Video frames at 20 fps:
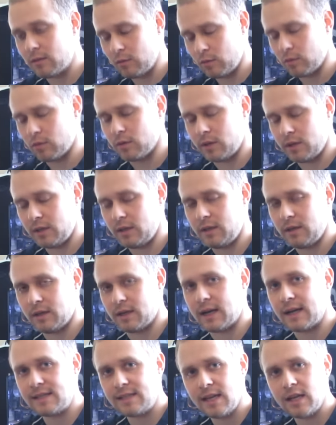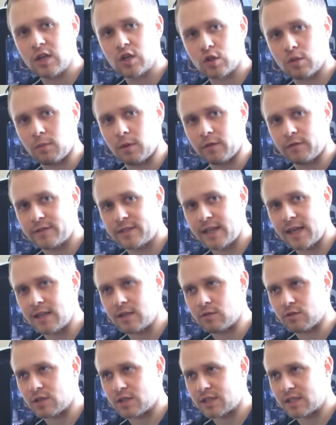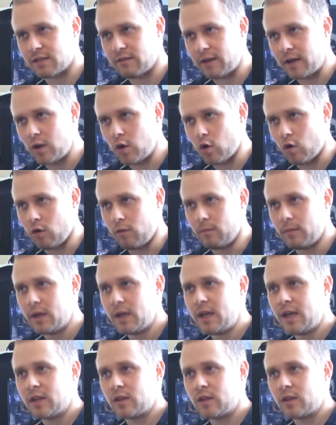ну и хотели, чтобы он встретился с Ковалевым.